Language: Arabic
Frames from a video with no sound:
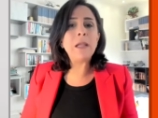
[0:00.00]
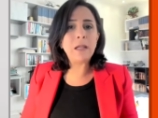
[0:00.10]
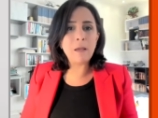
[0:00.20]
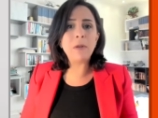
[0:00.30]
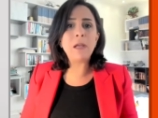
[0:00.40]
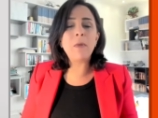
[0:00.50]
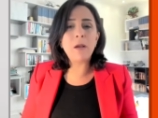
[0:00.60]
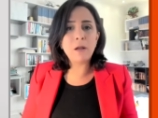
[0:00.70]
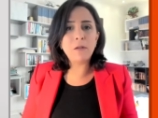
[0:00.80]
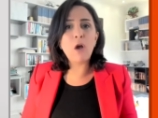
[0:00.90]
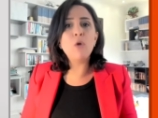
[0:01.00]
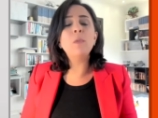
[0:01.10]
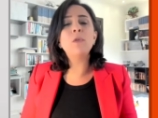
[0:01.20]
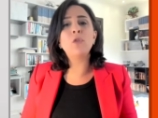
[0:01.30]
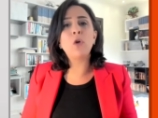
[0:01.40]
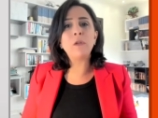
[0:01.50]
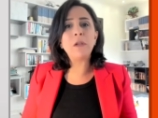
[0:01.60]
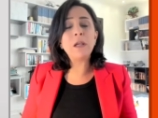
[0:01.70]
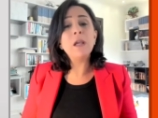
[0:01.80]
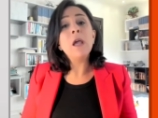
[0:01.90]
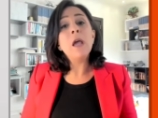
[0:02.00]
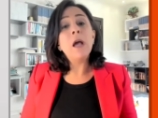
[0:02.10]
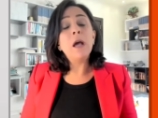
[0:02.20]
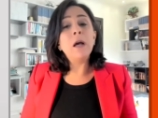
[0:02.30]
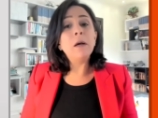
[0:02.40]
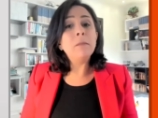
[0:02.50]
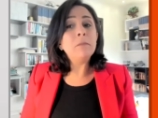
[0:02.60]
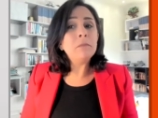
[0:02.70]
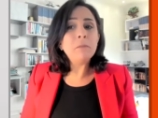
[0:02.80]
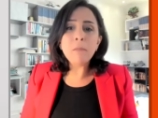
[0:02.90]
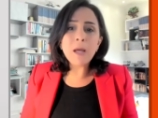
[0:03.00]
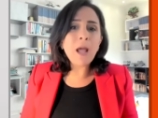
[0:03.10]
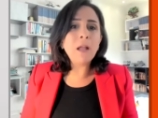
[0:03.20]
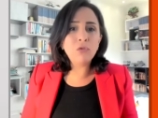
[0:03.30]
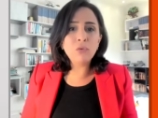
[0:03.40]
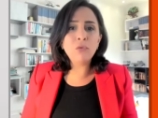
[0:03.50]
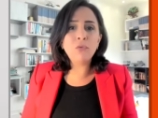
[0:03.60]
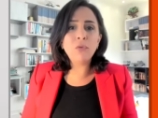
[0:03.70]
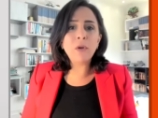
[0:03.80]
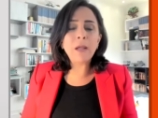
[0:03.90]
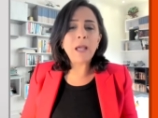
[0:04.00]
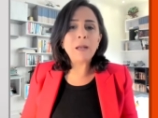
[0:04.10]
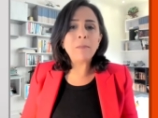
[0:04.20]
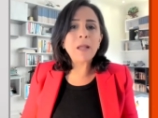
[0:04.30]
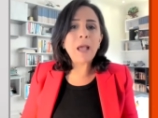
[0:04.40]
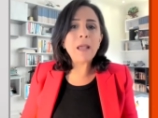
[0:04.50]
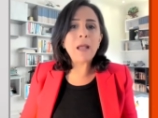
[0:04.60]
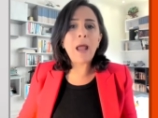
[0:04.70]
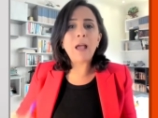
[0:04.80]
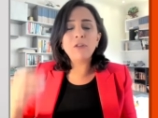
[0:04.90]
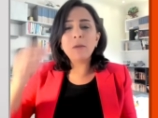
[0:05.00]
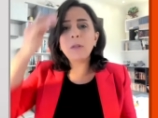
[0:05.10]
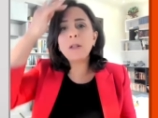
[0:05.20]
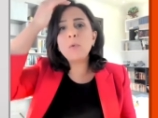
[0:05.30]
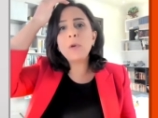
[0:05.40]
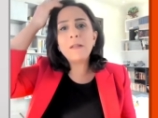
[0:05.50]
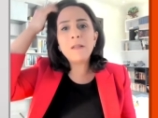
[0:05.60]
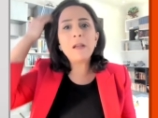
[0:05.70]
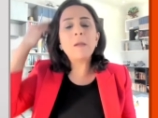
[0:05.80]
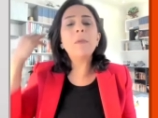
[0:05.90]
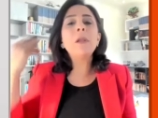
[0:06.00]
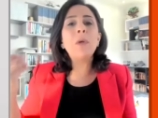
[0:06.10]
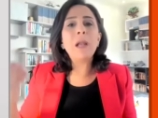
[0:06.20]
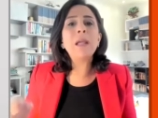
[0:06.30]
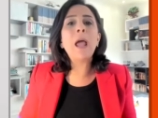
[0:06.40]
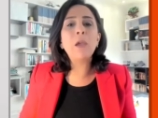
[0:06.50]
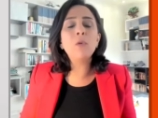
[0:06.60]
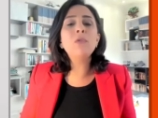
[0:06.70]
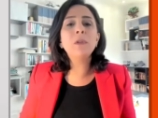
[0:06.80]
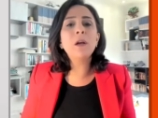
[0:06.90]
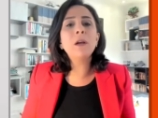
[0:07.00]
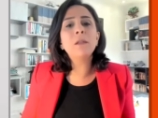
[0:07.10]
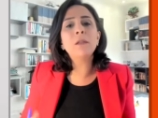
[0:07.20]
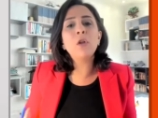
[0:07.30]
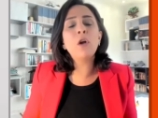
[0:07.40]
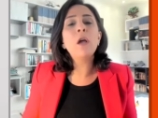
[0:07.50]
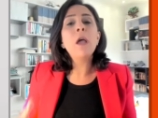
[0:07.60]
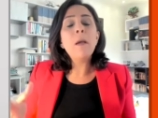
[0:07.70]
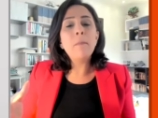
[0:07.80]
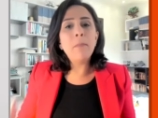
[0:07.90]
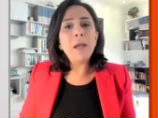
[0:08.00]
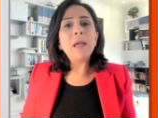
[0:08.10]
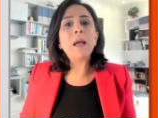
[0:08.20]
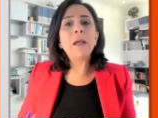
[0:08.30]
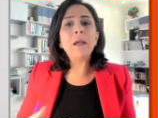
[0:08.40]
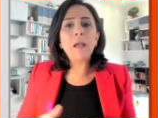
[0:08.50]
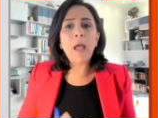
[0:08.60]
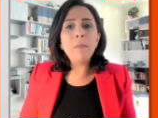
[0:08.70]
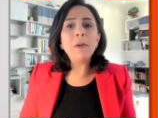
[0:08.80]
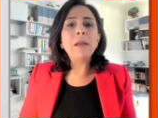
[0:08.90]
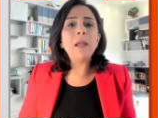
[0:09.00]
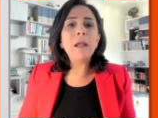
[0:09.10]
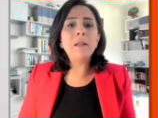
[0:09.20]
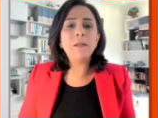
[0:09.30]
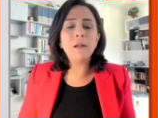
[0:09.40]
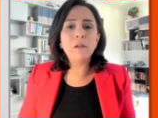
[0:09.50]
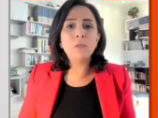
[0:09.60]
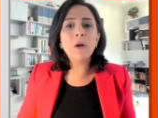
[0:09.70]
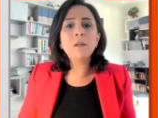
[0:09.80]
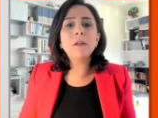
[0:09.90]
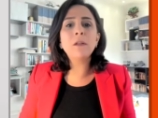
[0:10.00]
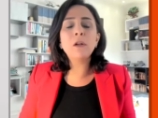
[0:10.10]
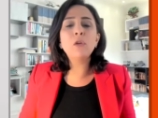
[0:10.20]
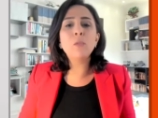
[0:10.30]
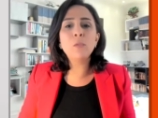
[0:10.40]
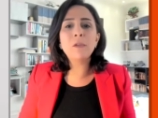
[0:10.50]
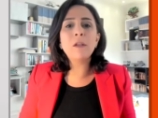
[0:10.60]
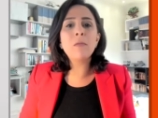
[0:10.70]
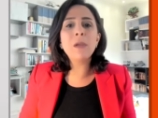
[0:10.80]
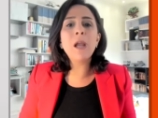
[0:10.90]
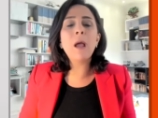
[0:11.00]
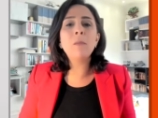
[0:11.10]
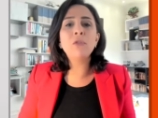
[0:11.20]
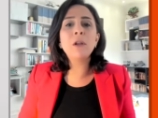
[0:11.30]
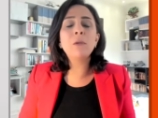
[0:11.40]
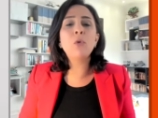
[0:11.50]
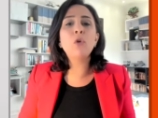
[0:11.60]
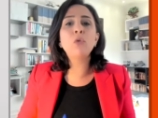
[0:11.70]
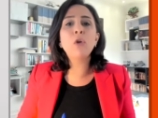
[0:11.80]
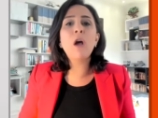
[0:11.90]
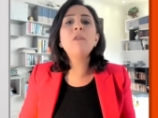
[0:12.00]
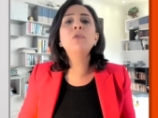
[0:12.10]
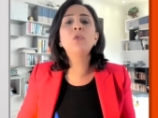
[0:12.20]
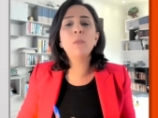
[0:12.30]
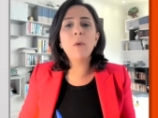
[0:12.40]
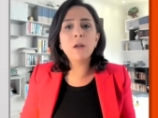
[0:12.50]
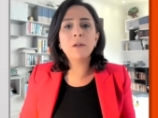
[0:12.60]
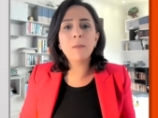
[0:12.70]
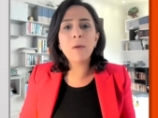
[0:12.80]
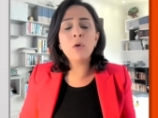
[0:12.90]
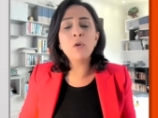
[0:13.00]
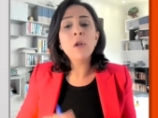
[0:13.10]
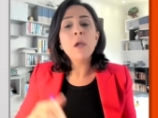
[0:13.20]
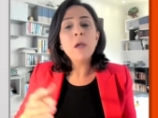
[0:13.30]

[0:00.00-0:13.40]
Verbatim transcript: ان كان بالامارات او بالسعوديه ما رح نشوف يعني بتخيل احجام تداول كثير كبيره ولكن حيكون في ضغط نوع بيع قبل نهايه الاسبوع خاصه انه المستثمرين عم بيجربوا انه يخفضوا المخاطر تبعهم